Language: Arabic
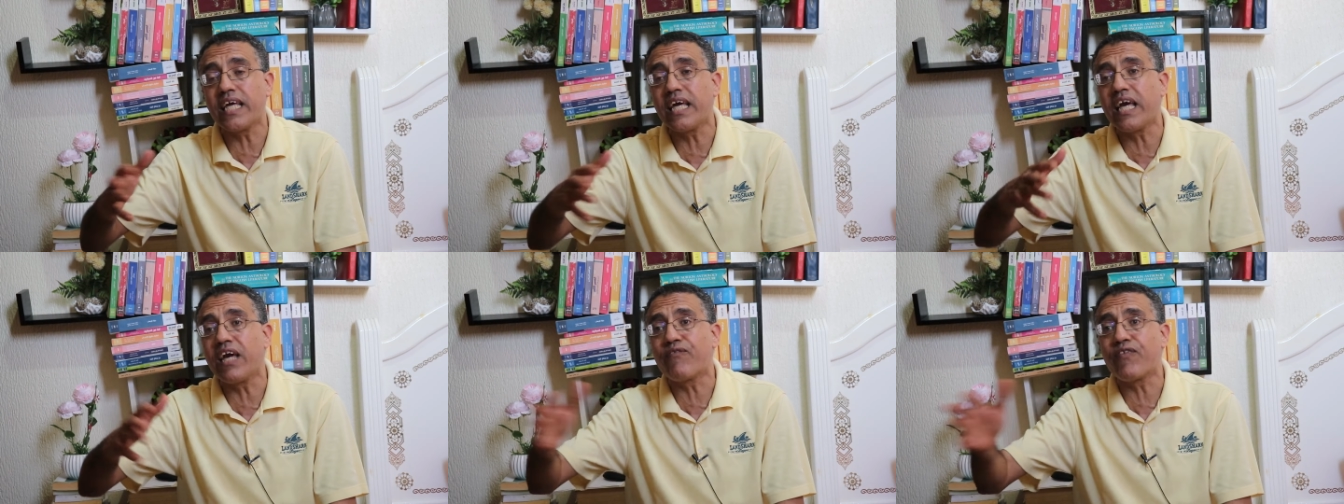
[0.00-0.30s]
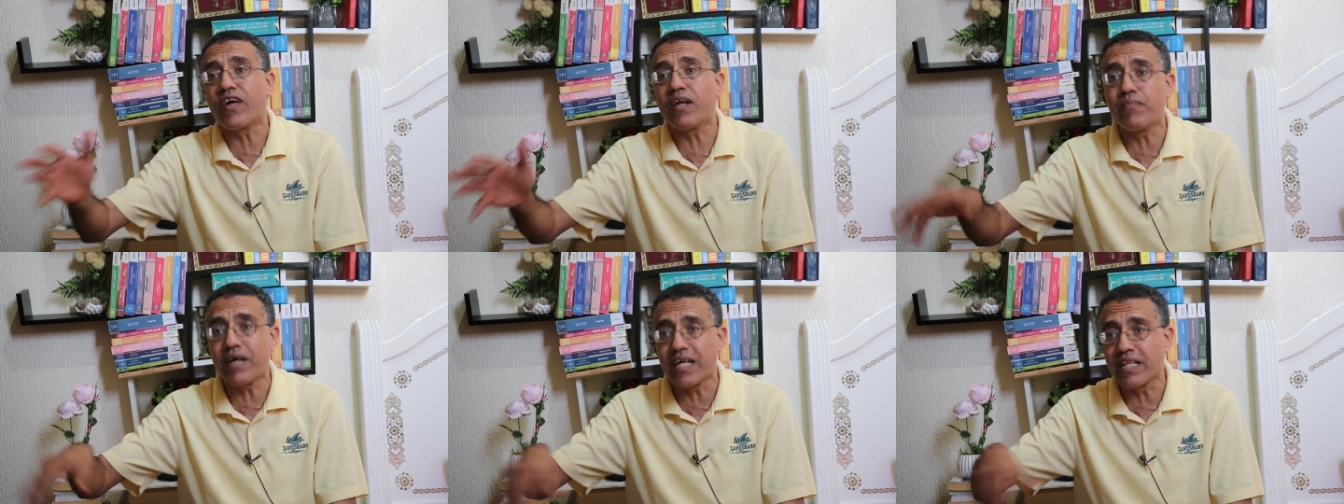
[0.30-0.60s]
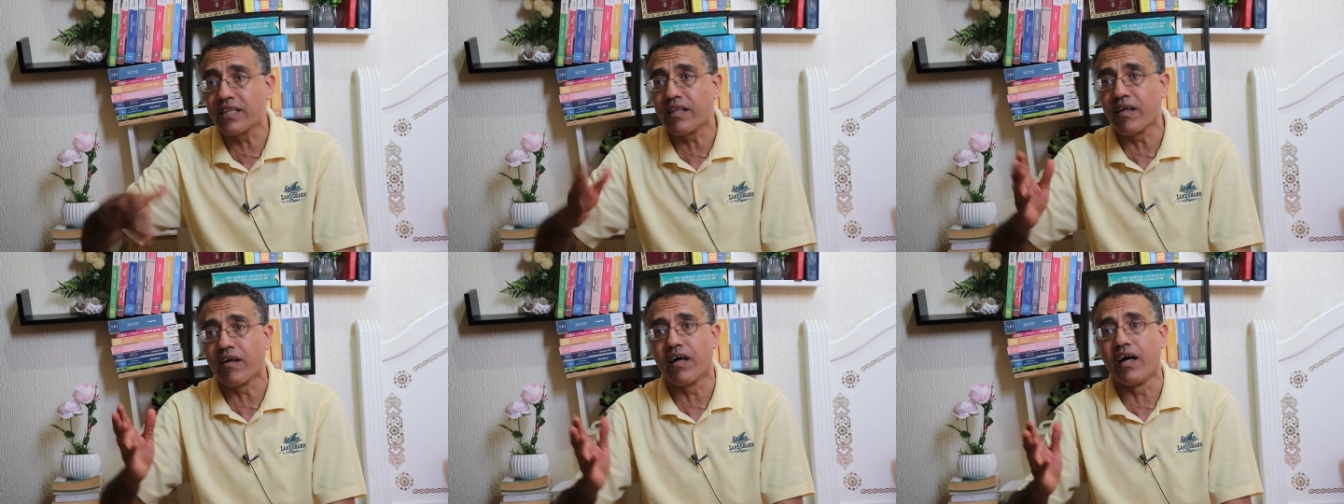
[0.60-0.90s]
في
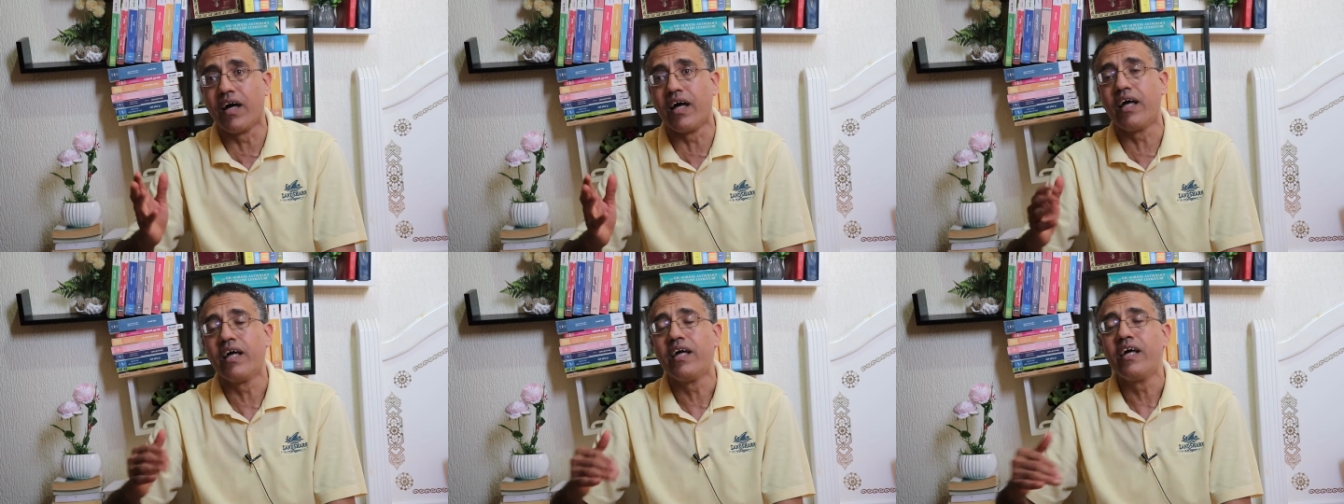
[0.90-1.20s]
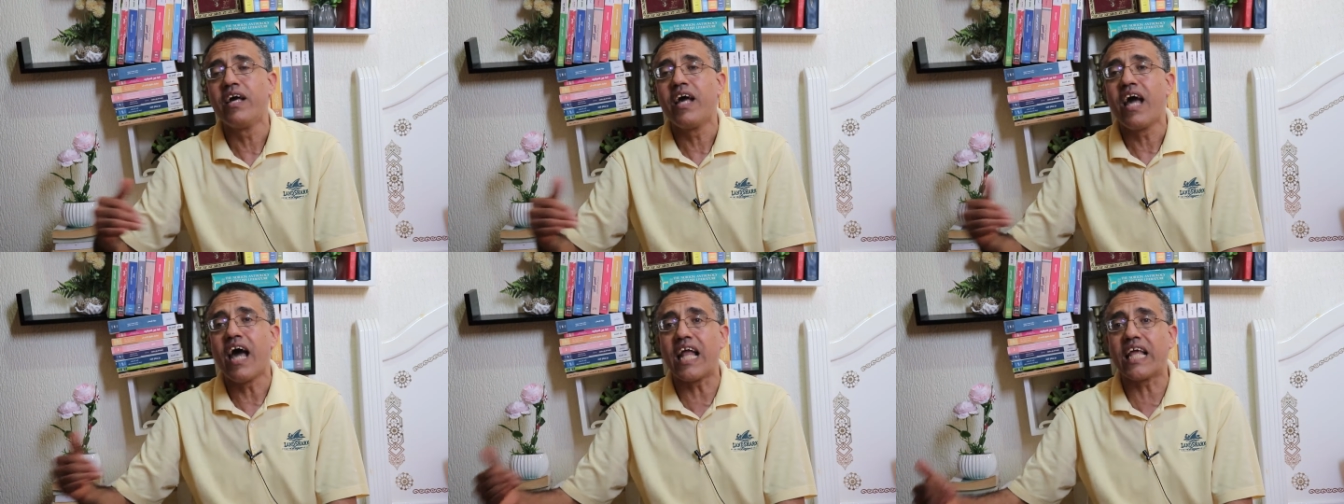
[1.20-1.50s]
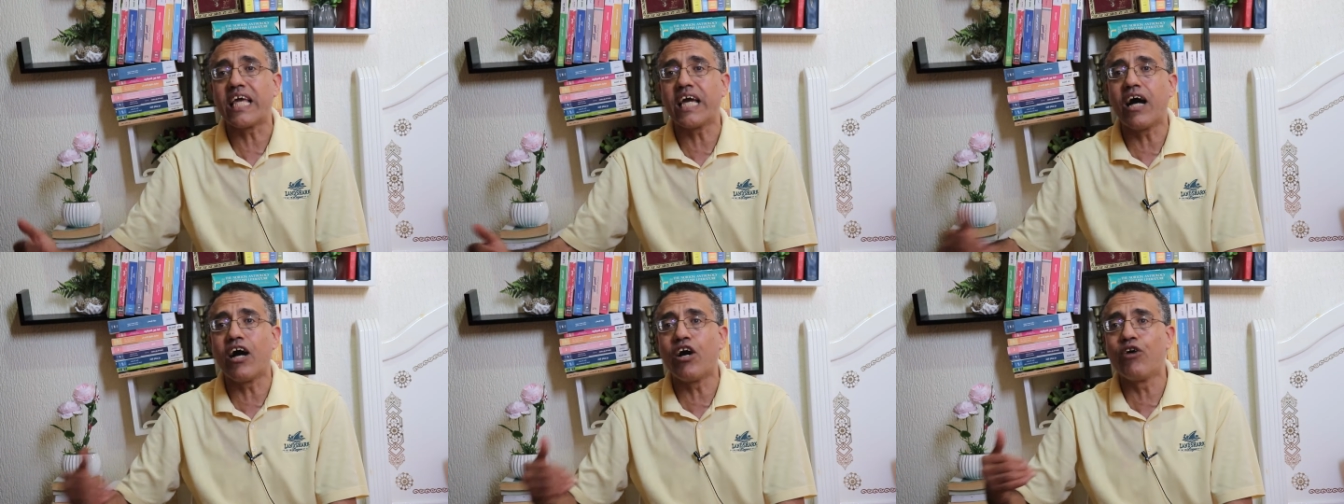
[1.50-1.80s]
المنطقة
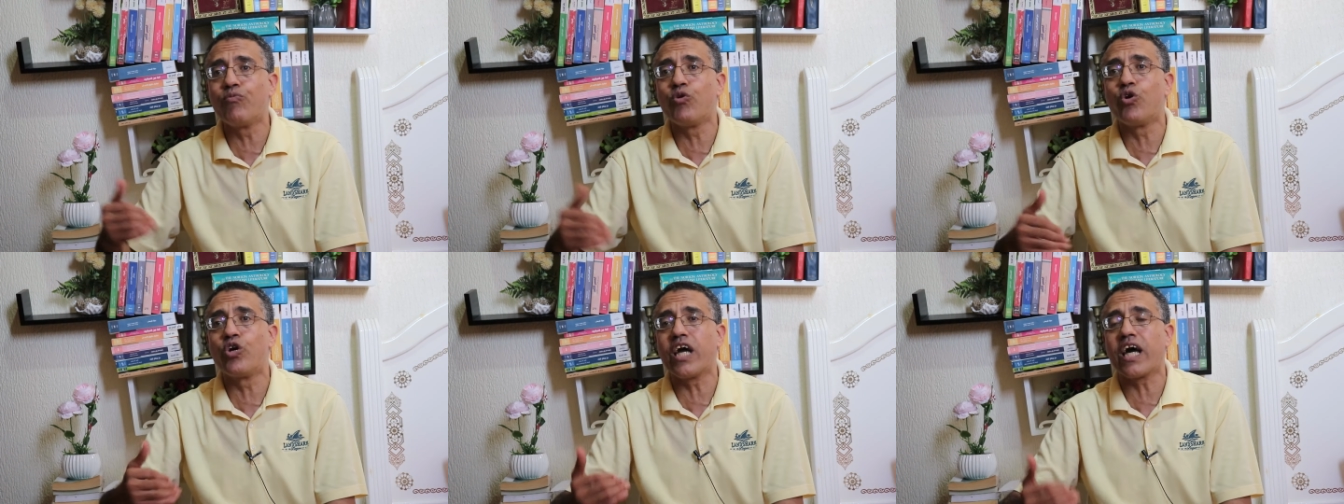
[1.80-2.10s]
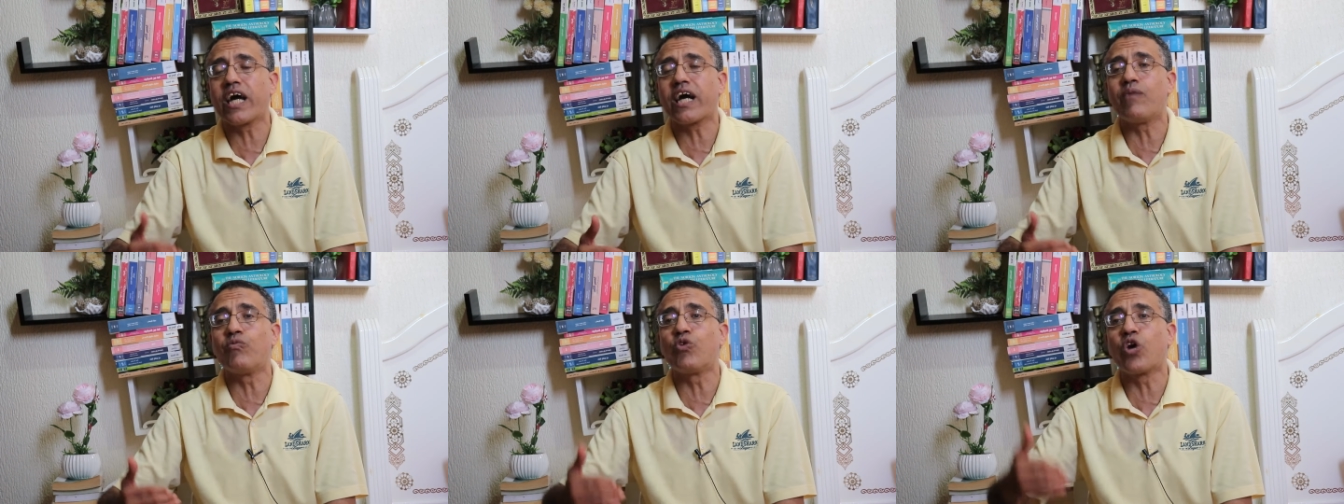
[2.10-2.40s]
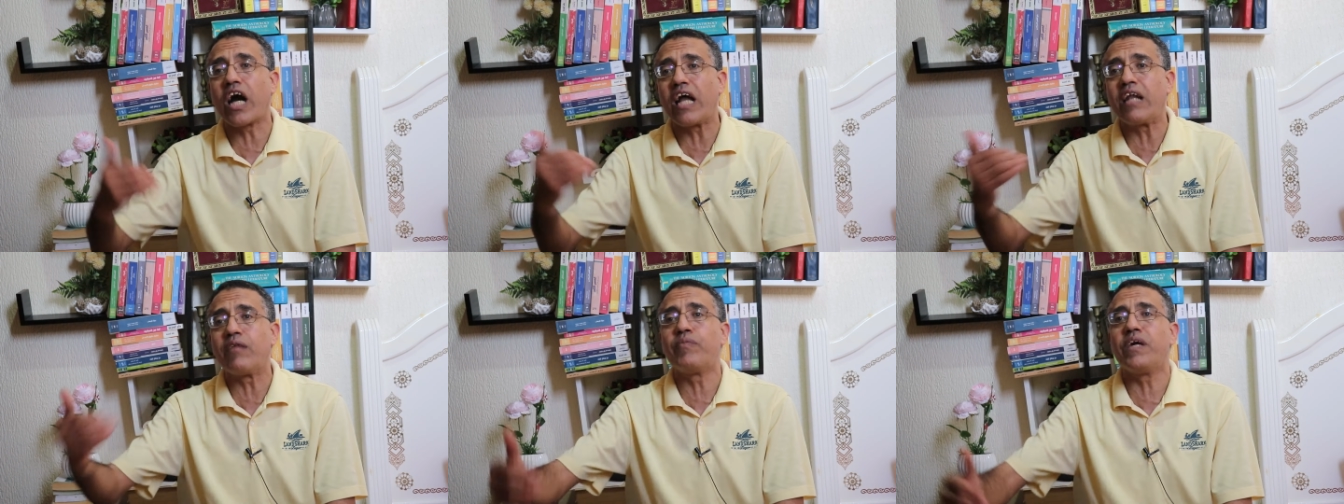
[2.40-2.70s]
اليوم هناك
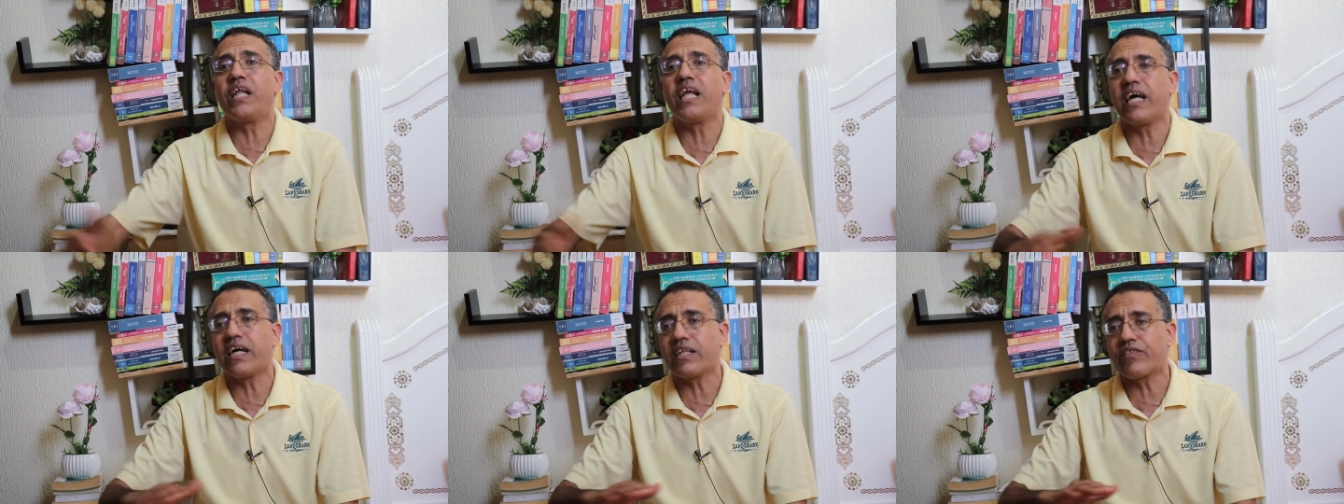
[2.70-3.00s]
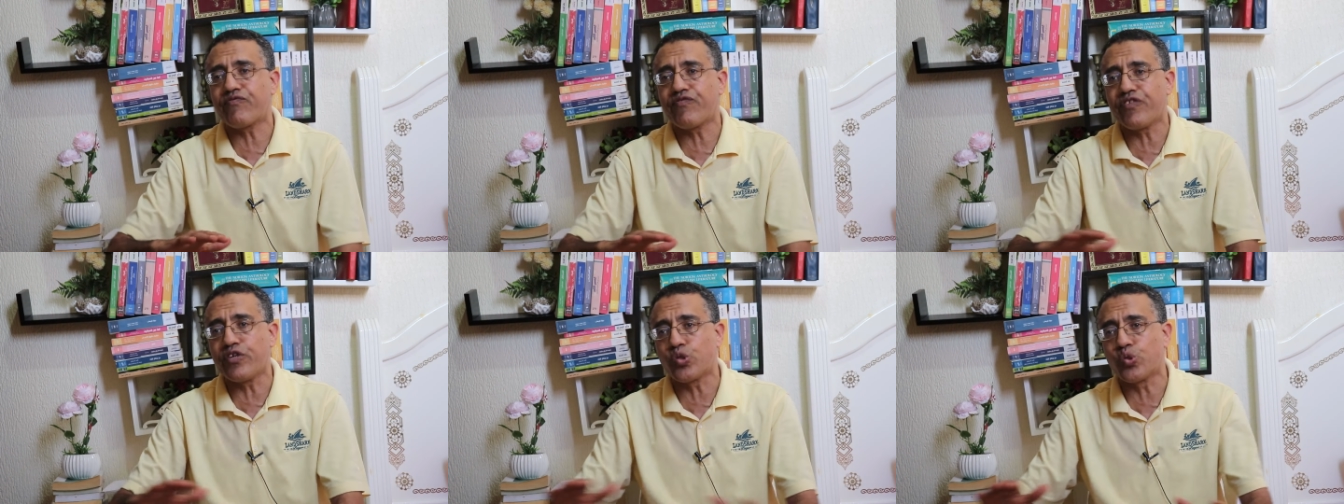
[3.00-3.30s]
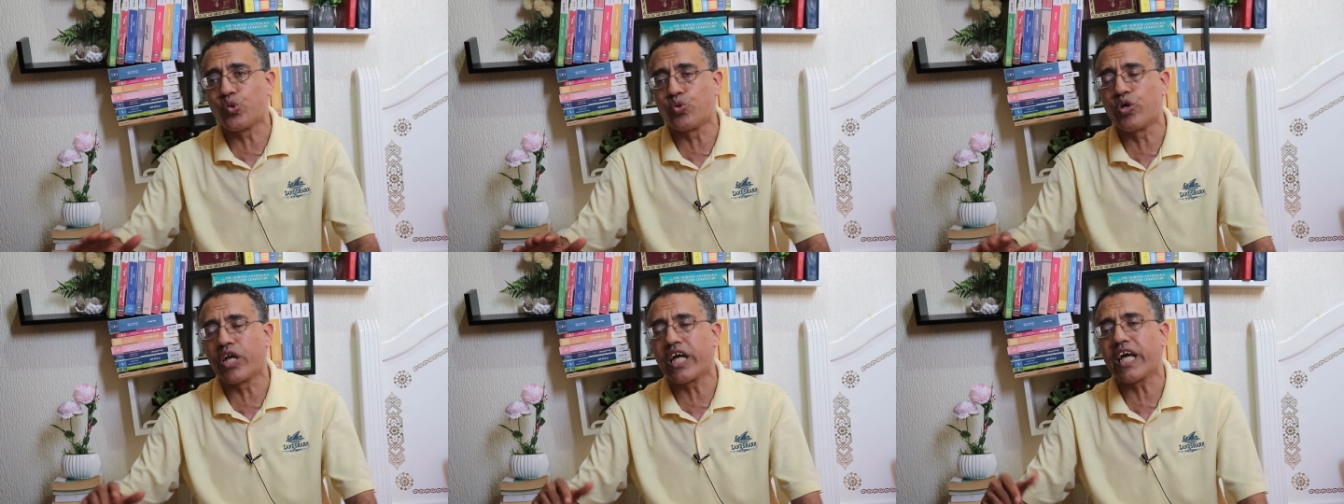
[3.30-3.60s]
مقنبلات في
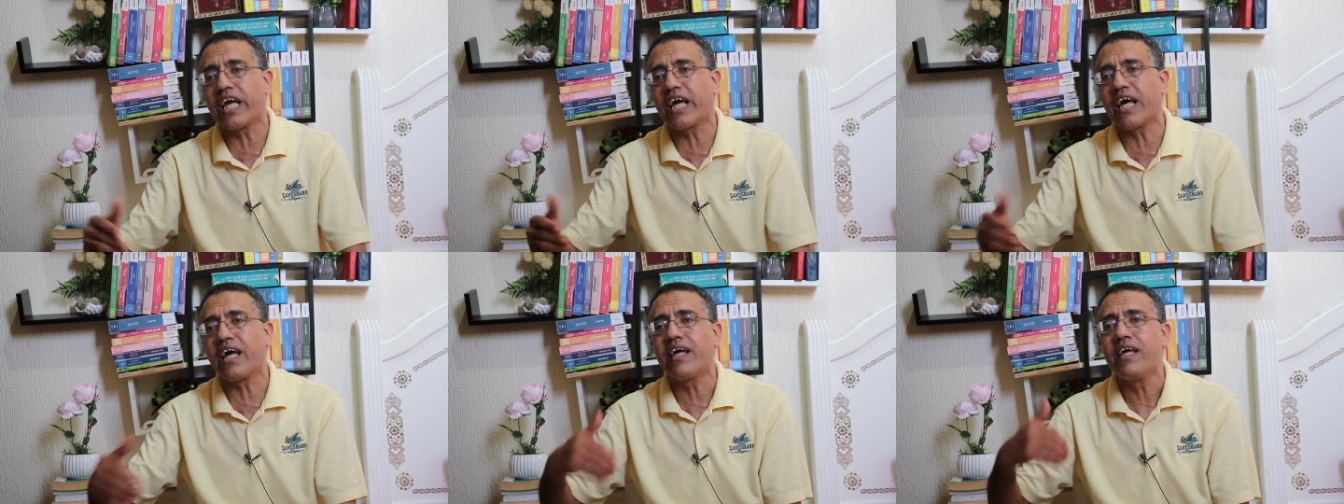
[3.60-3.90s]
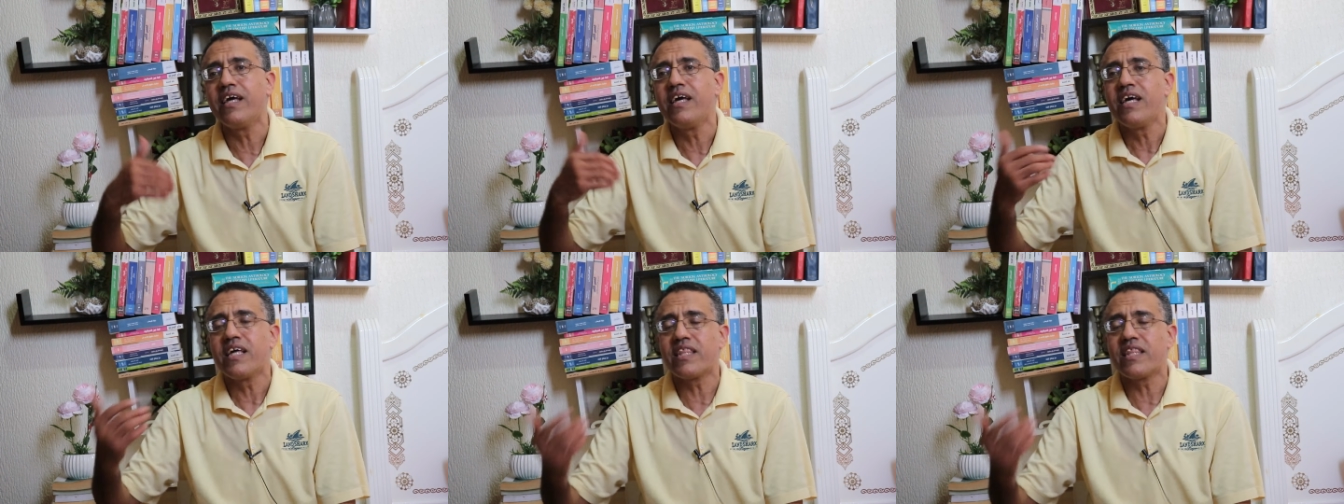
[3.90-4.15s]
سوريا